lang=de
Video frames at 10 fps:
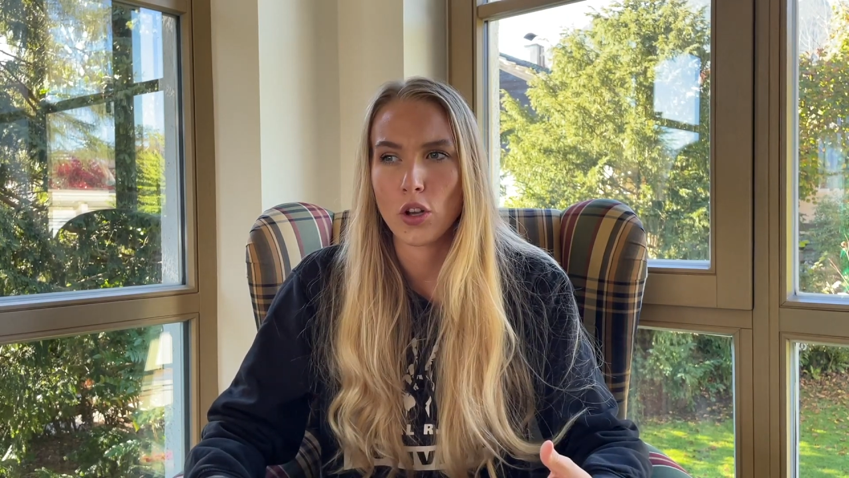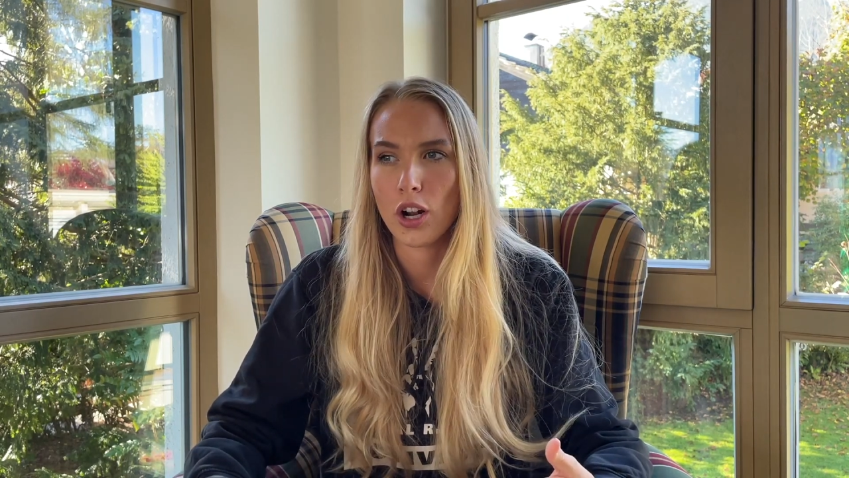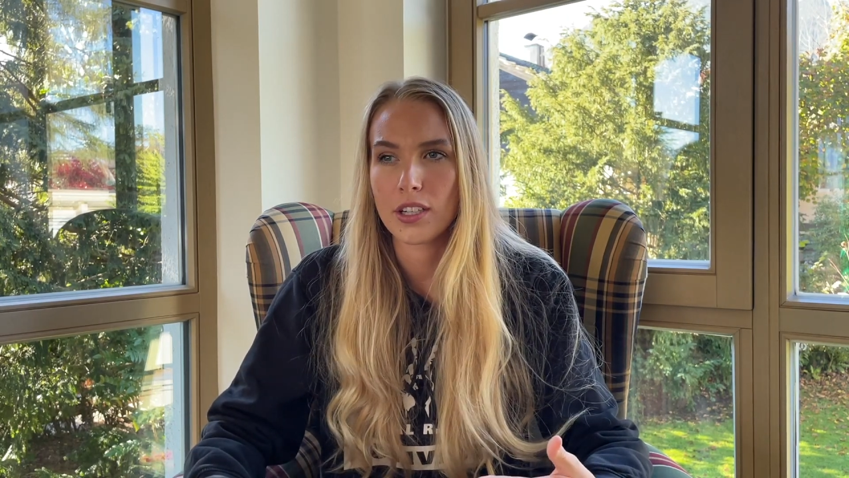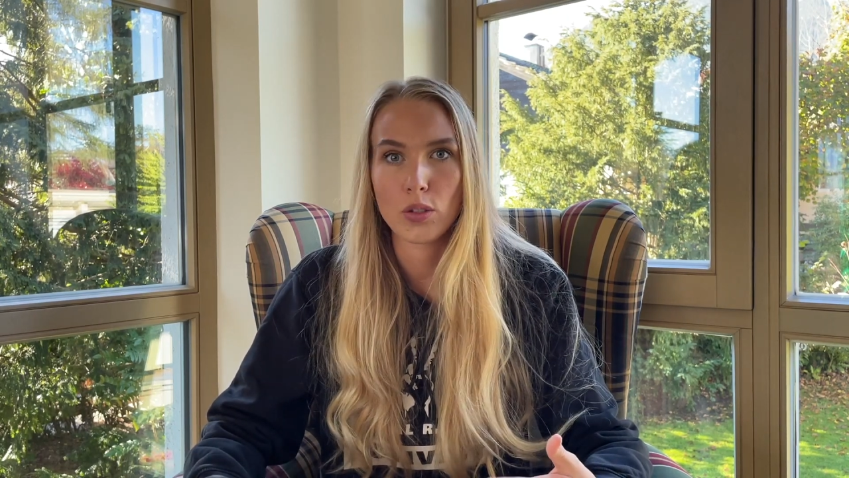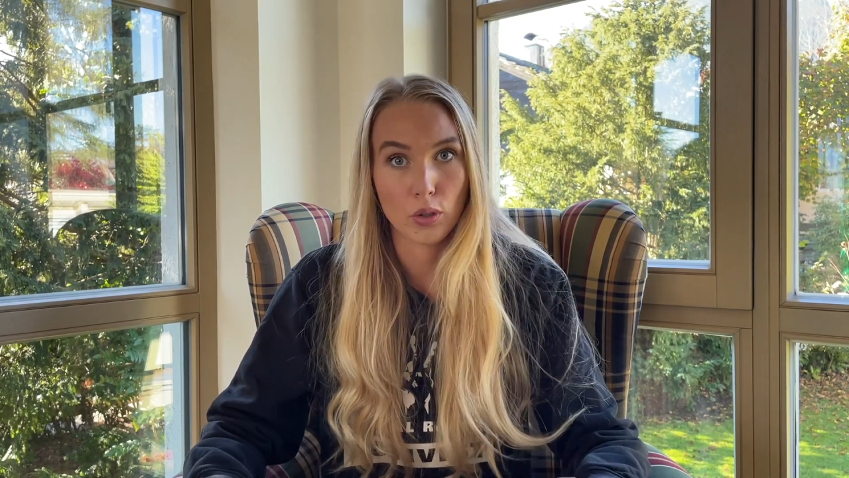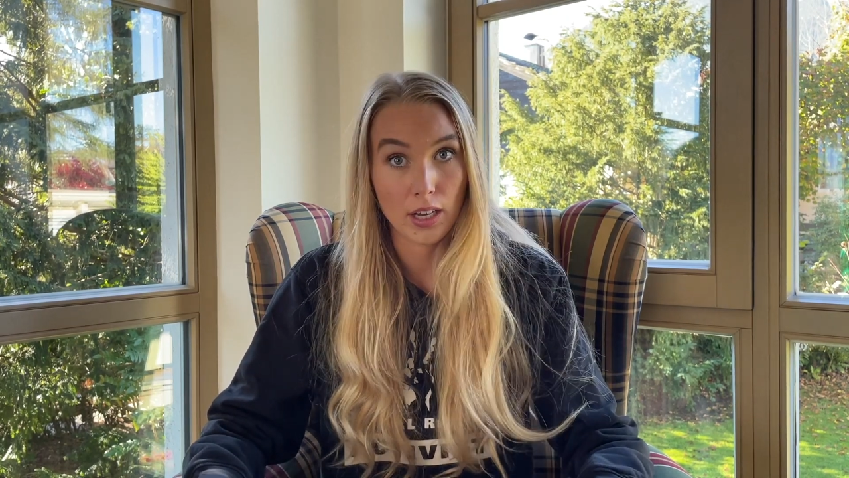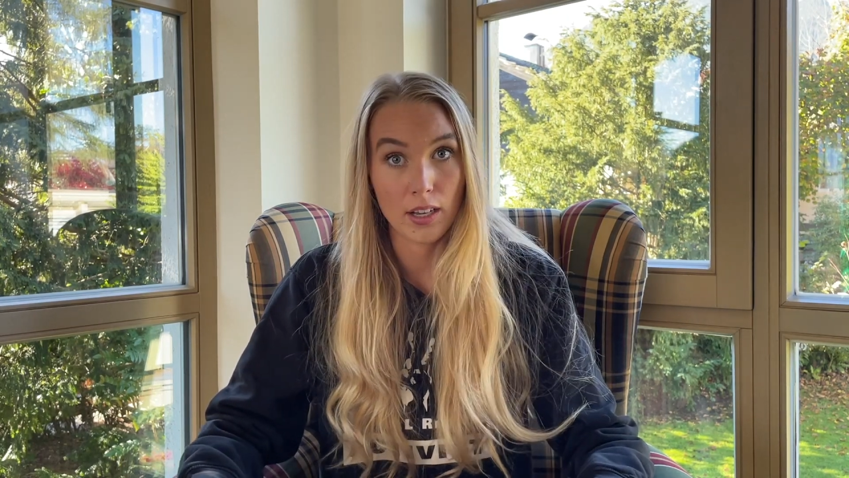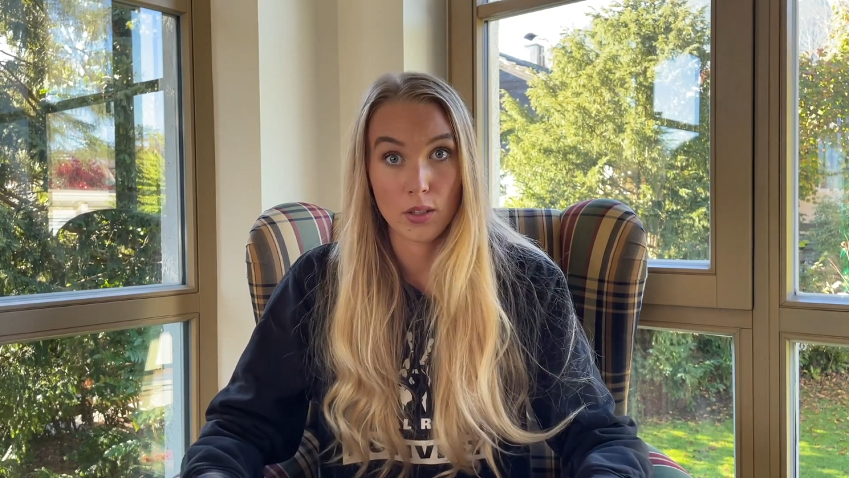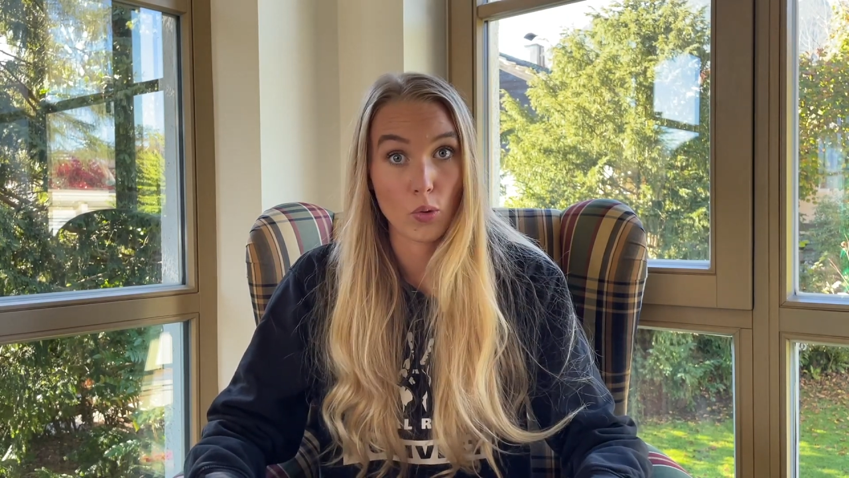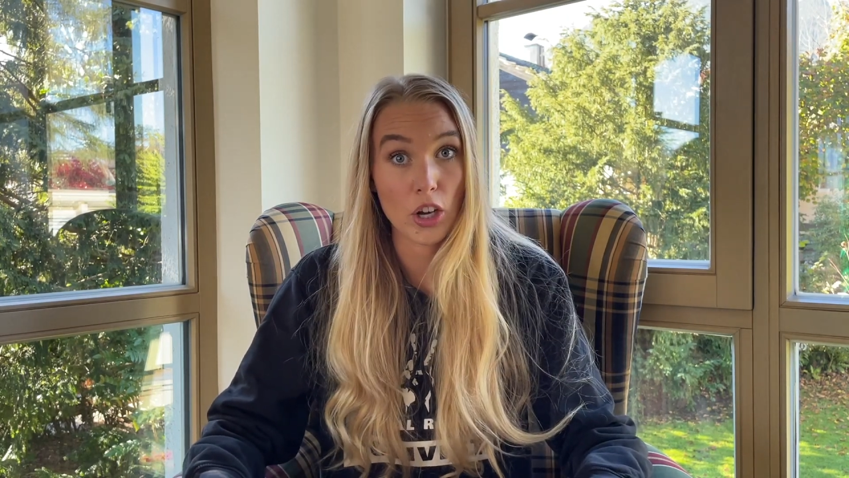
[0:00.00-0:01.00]
sollte
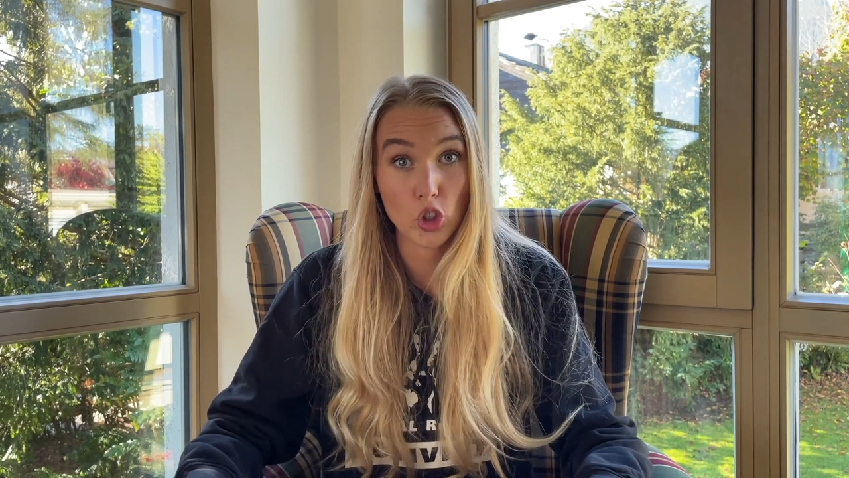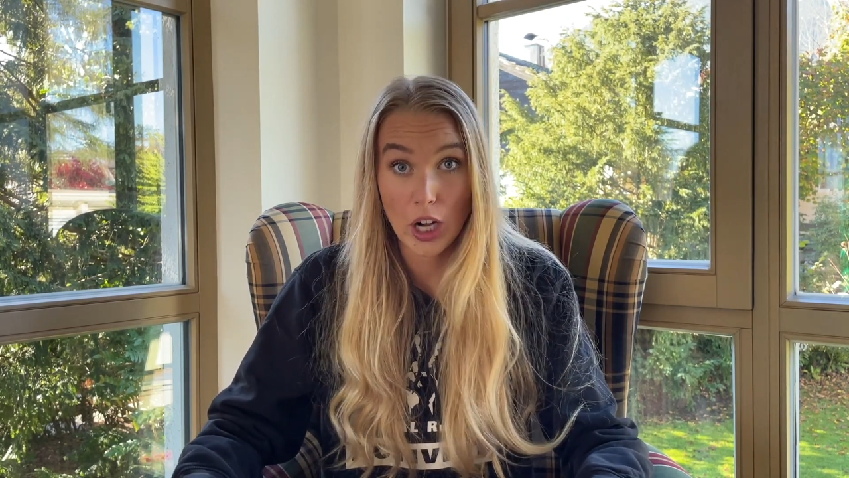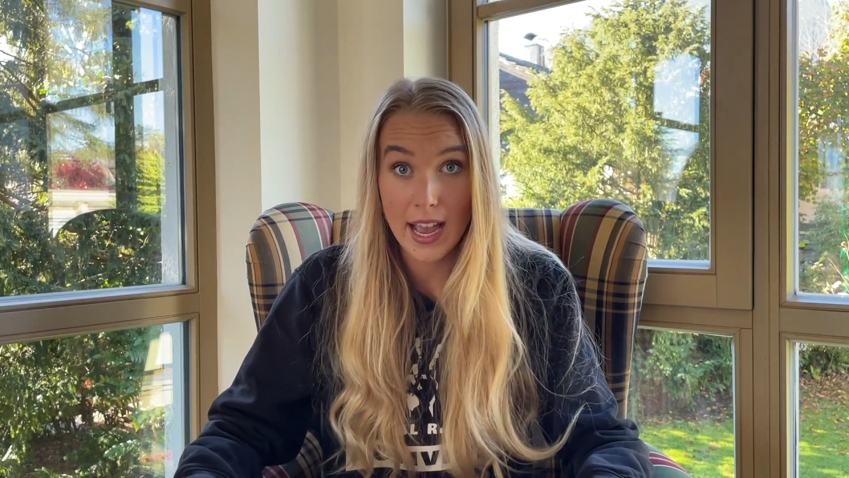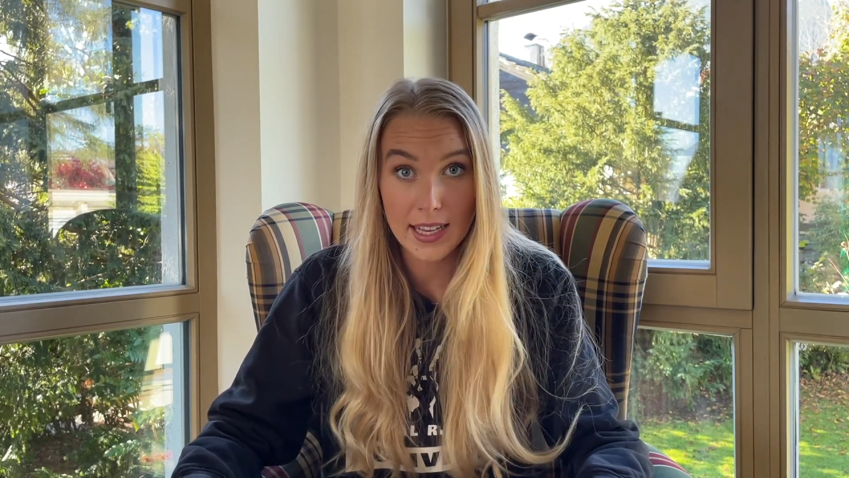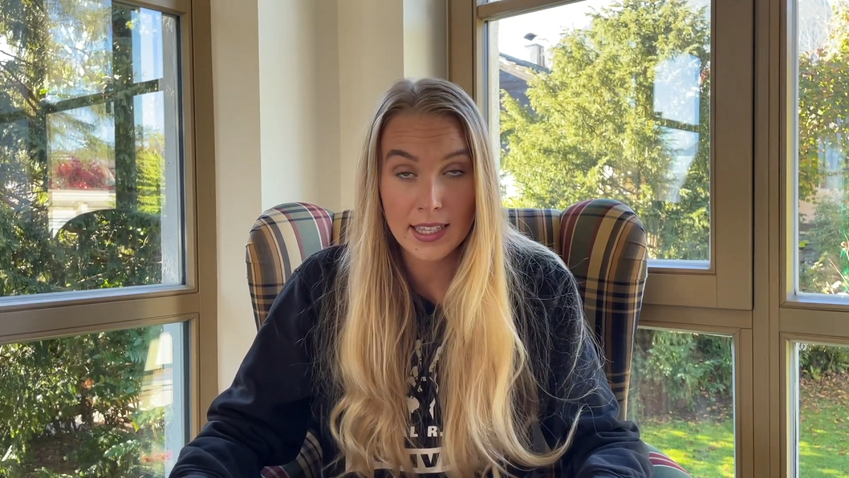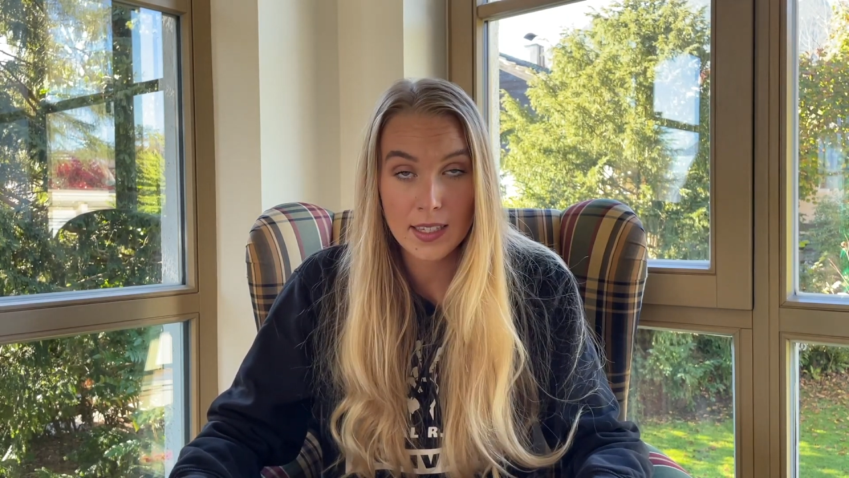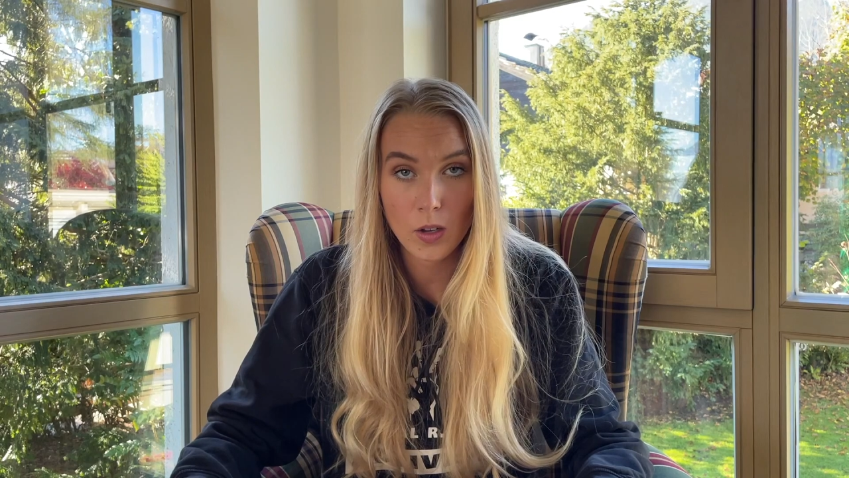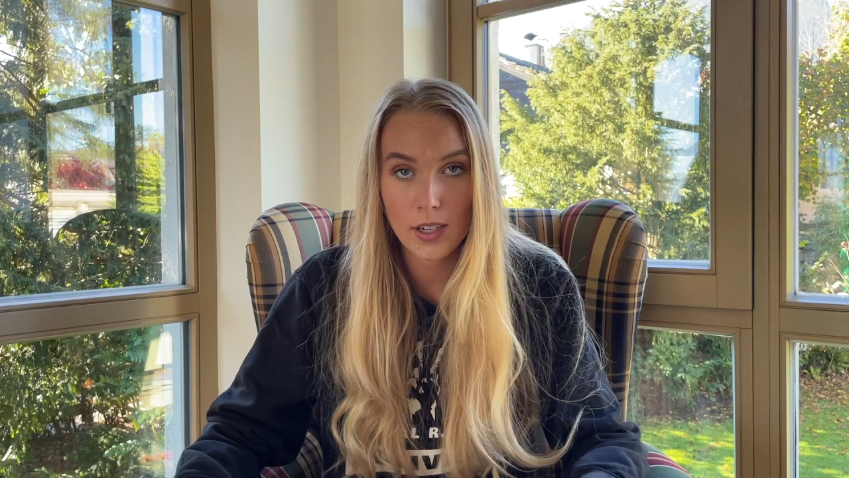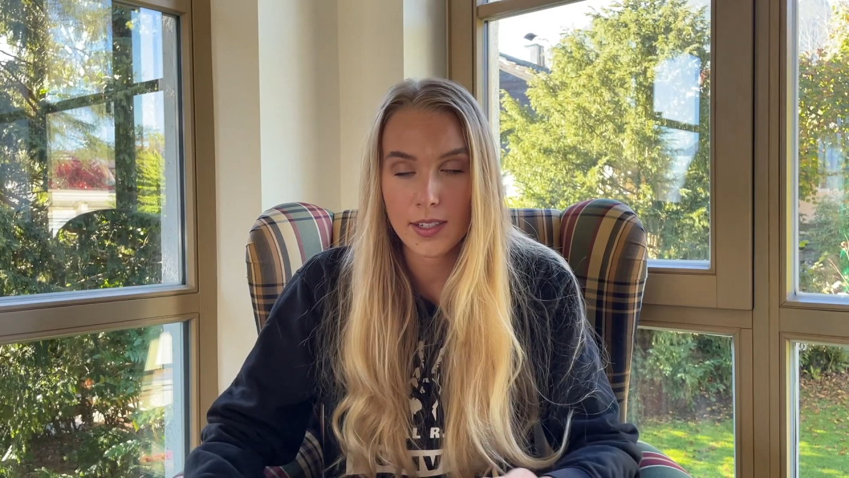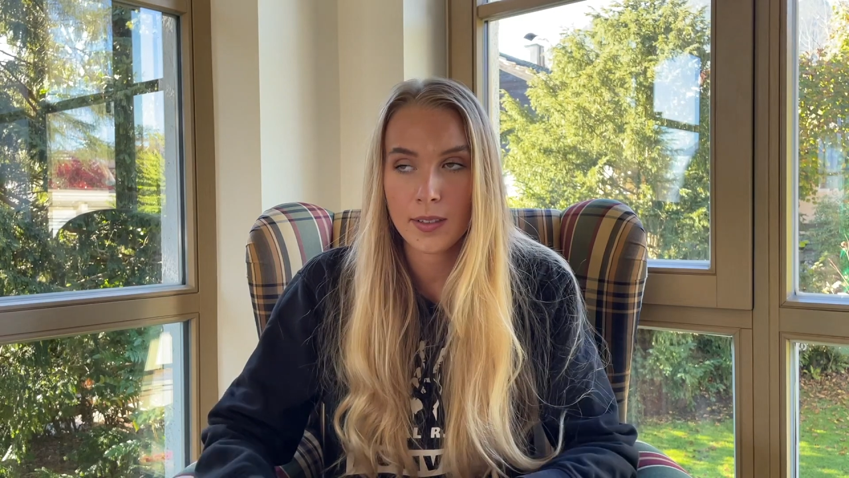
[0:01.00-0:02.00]
oder sogar schlachten
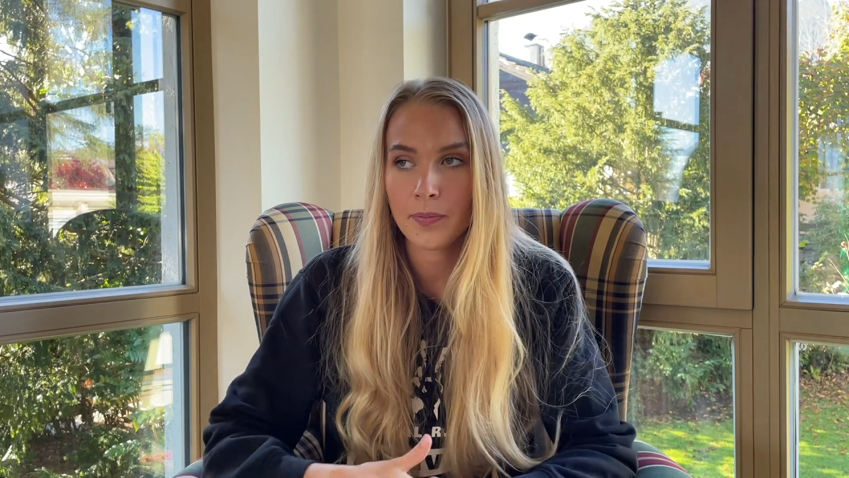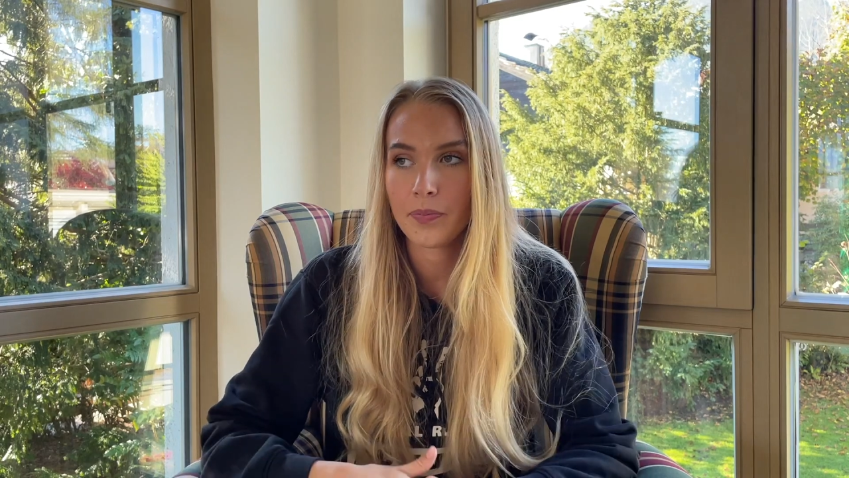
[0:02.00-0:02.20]
sollte.